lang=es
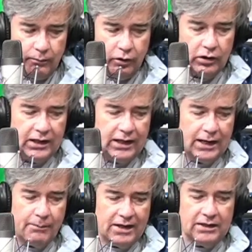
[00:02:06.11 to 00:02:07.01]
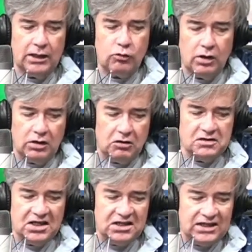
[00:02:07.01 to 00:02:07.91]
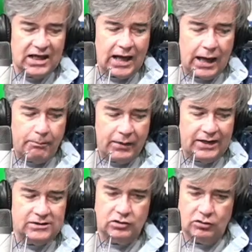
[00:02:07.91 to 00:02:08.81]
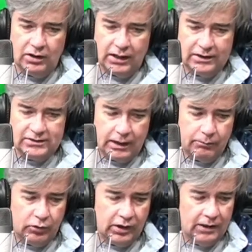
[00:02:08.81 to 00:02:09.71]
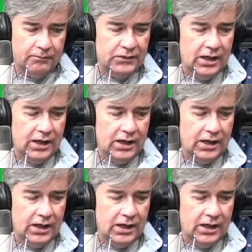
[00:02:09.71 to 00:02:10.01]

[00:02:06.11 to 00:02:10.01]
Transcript: por quien la madre del jugador sentía aprecio en esa época.